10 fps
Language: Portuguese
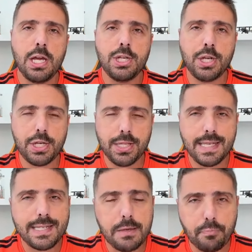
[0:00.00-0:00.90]
Diante
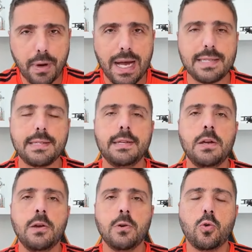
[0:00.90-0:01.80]
desse impasse,
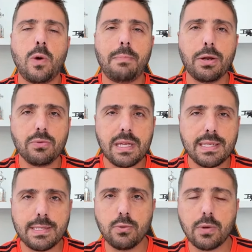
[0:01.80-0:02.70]
com a
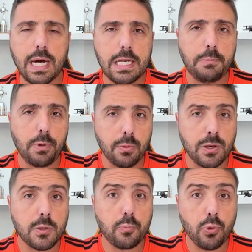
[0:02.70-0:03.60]
manutenção do Carilli pelo
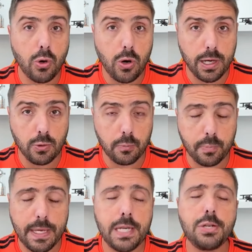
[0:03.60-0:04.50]
menos por hora no
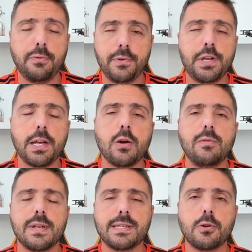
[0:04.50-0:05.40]
peixe. cheguei a
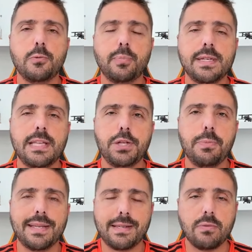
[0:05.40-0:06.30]
conversar com o presidente
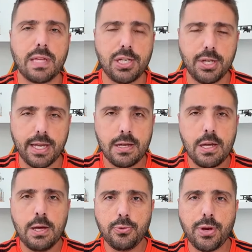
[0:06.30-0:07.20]
Marcelo Teixeira
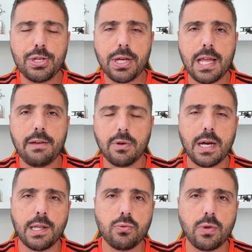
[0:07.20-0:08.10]
durante a live do canal